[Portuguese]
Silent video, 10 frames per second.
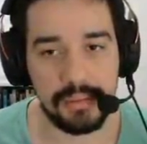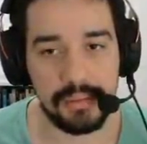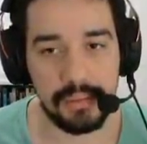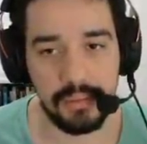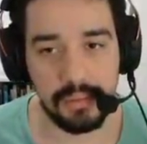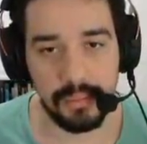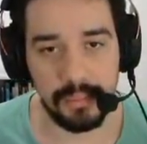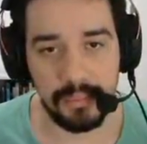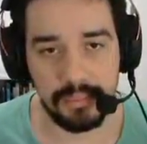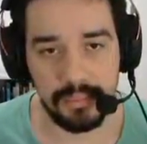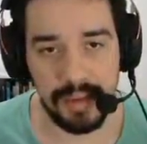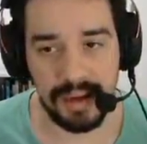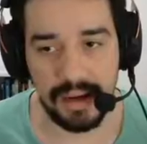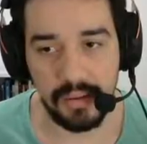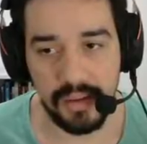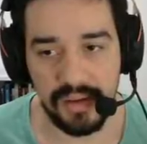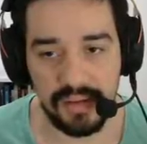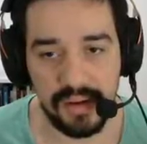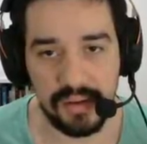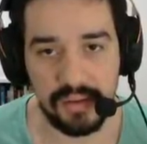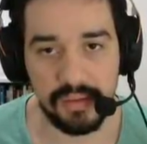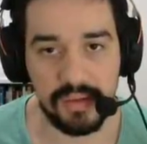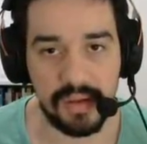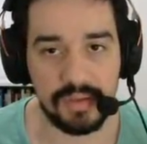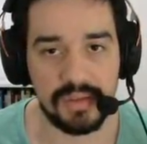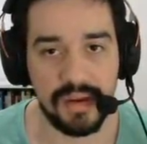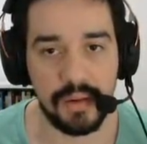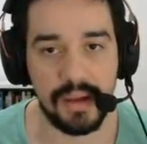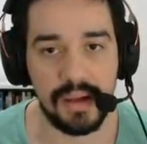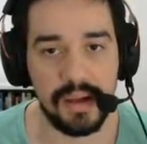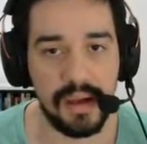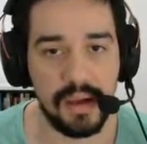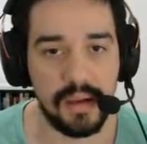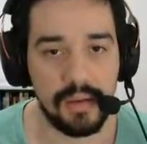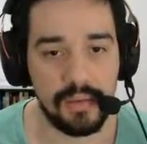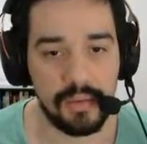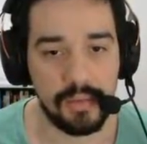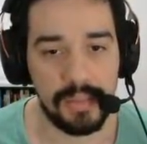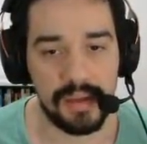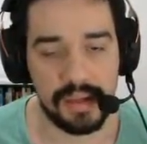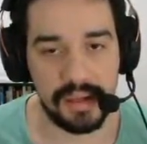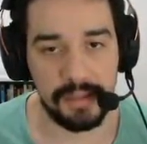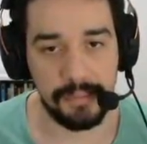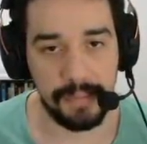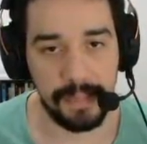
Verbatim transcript: um macaco extra, se você não tiver com ele, subir aqui